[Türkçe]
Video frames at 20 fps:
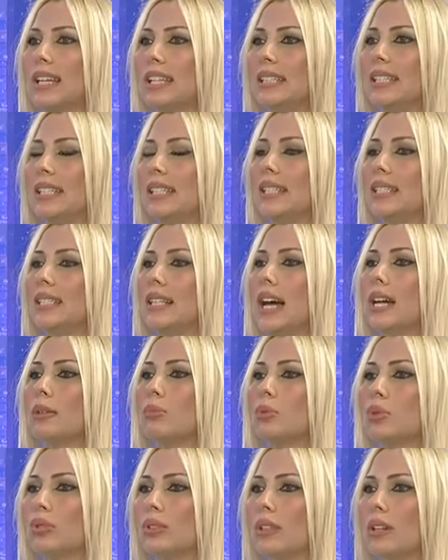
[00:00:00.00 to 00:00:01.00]

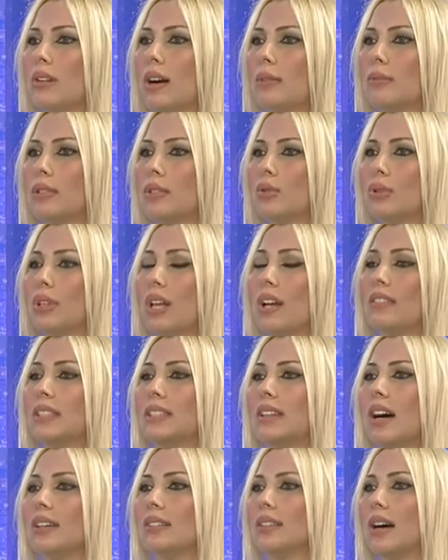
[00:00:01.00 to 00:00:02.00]
nesiller boyu devam ediyorlar
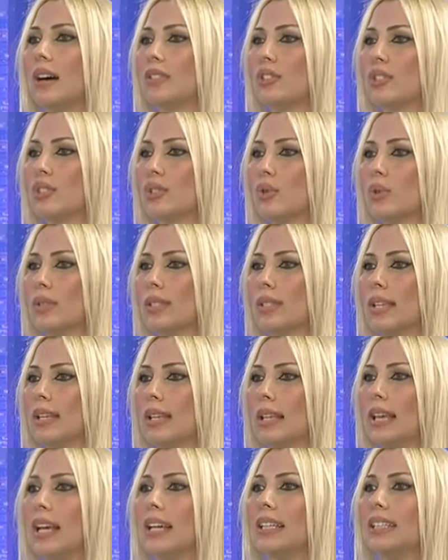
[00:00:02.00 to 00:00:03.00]
ve daha da artış
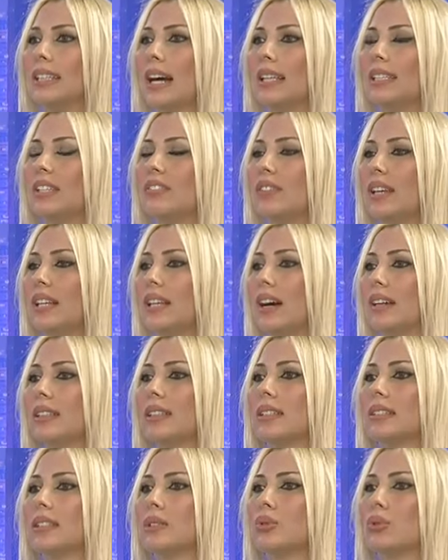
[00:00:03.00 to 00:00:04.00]
göstererek yani
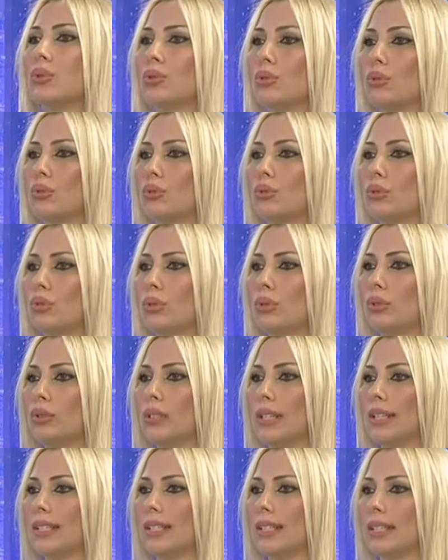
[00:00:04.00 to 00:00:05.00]
felakete doğru götürüyor
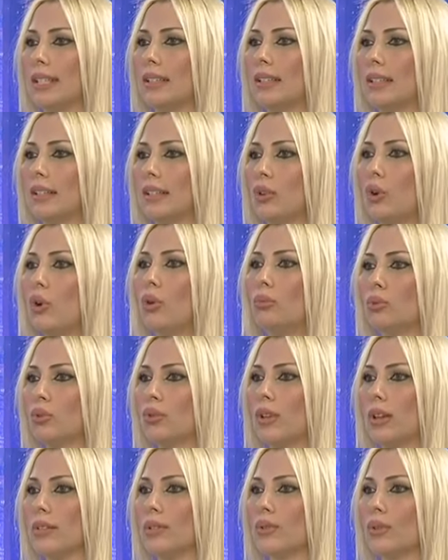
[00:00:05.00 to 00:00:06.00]
o nesli o
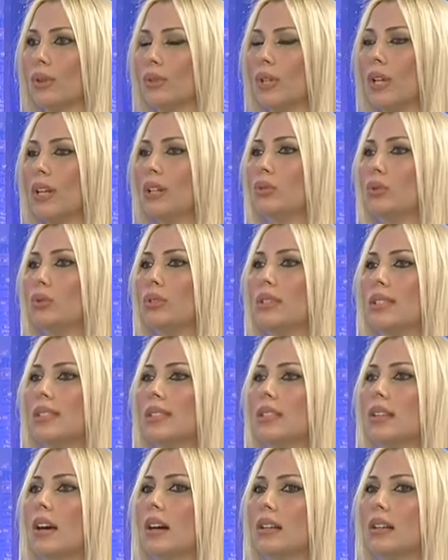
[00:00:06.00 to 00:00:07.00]
mutasyon.
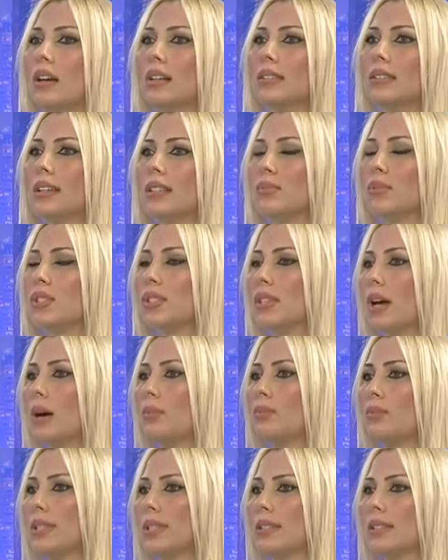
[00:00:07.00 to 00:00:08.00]
Dolayısıyla aldatmaca
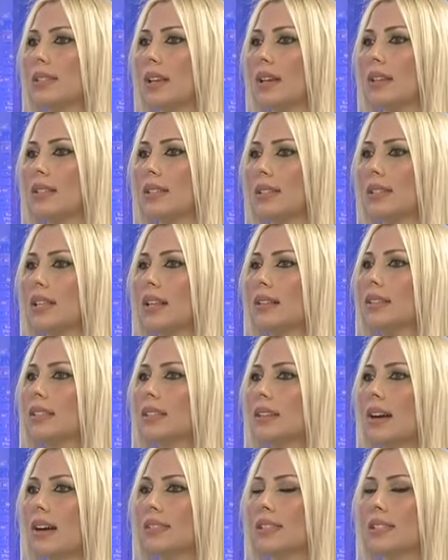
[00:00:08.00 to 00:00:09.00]
yapmasınlar,
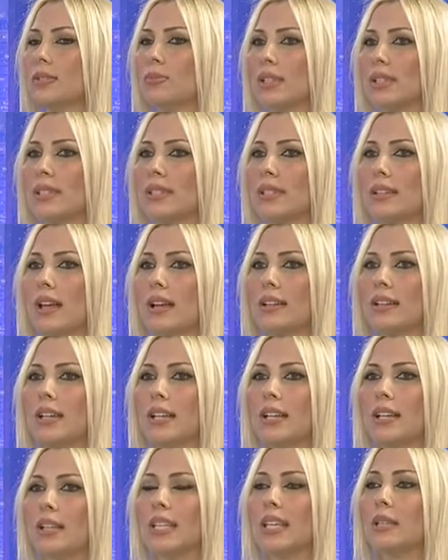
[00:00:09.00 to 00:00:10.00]
insanları kandırmasınlar.
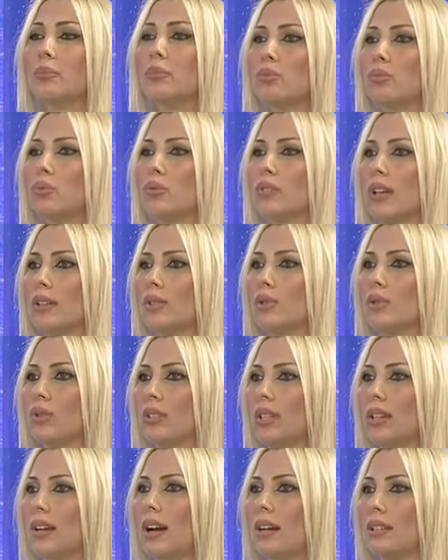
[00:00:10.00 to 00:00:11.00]
Tek bir mutasyon,
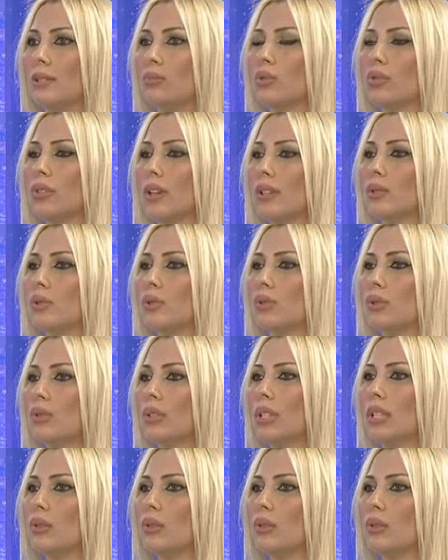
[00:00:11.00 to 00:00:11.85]
yararlı mutasyon örneği